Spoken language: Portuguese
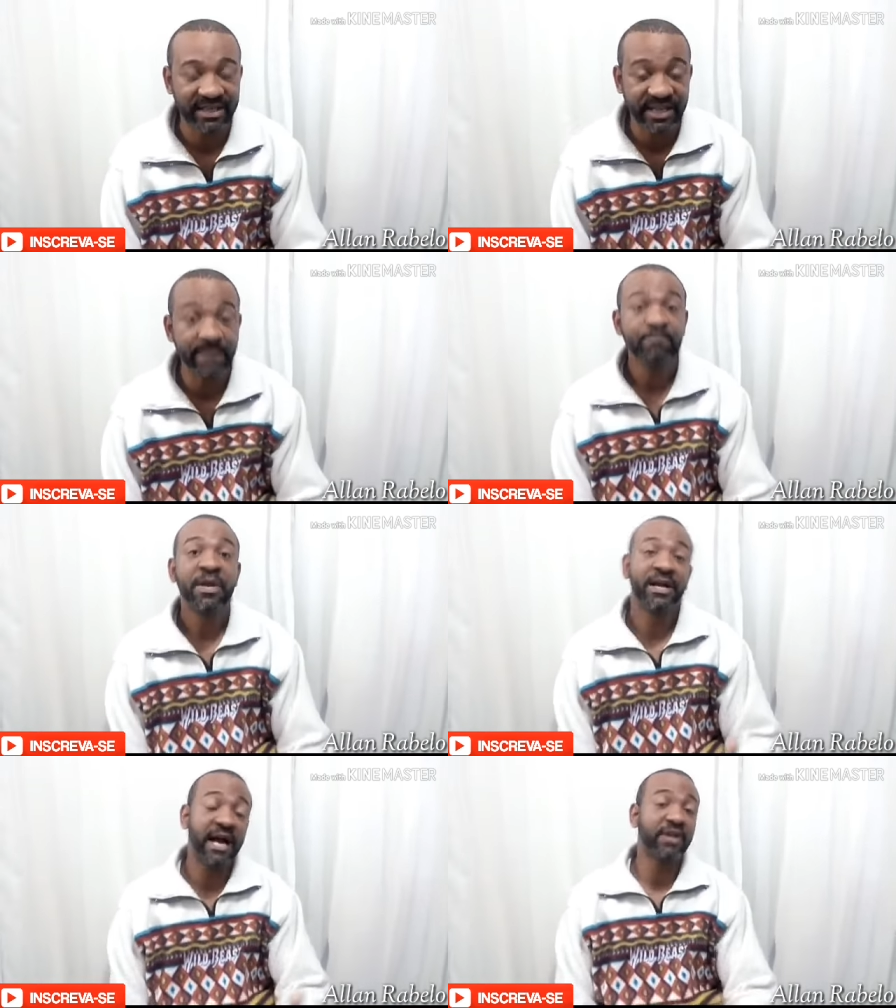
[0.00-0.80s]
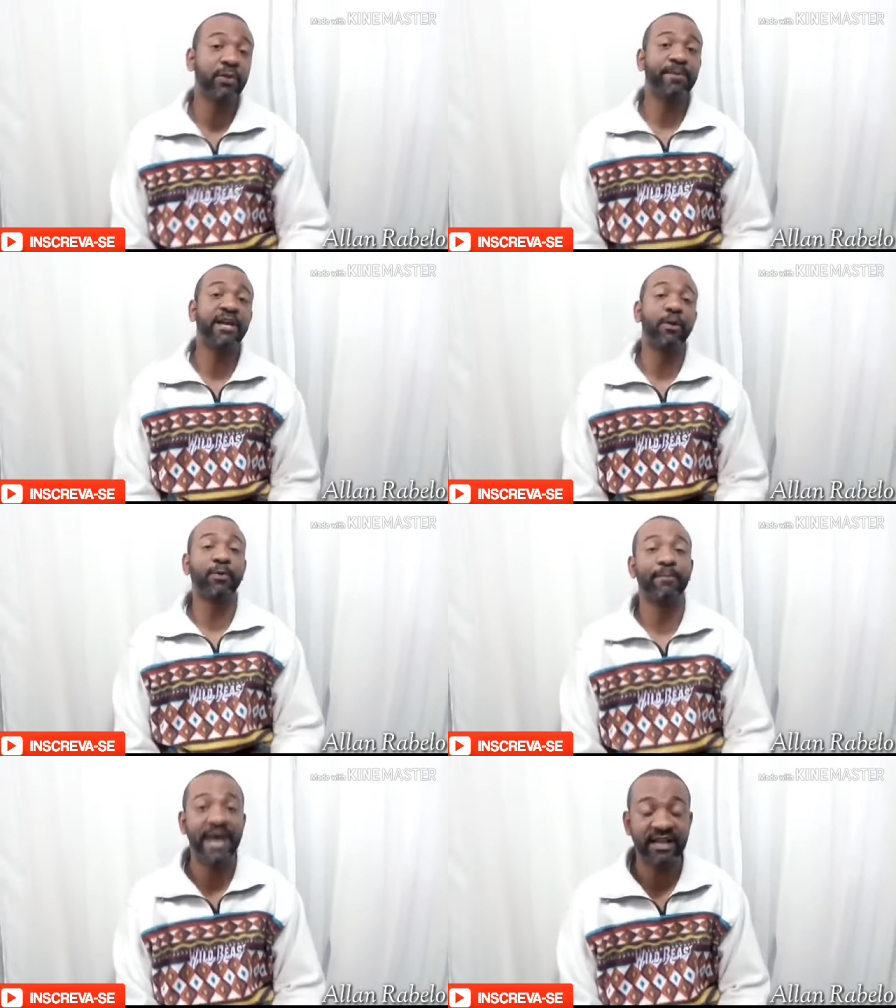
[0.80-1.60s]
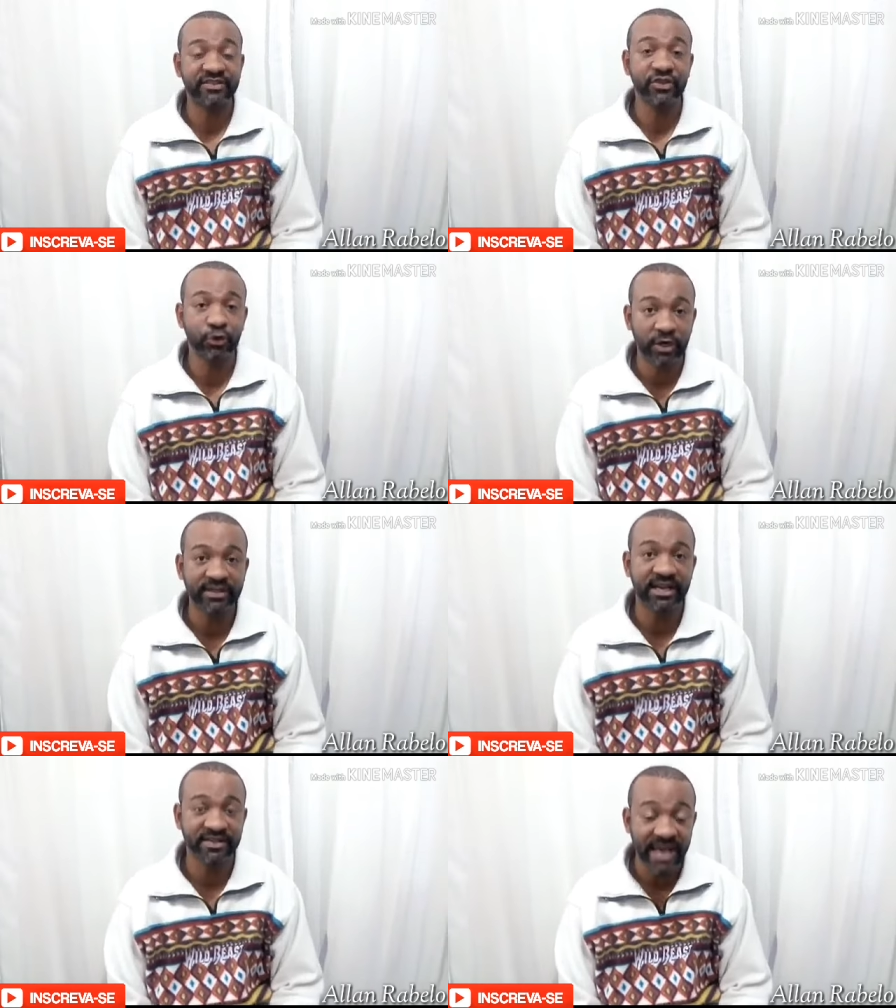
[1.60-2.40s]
Galinho perdeu para o Betis de 2 a 0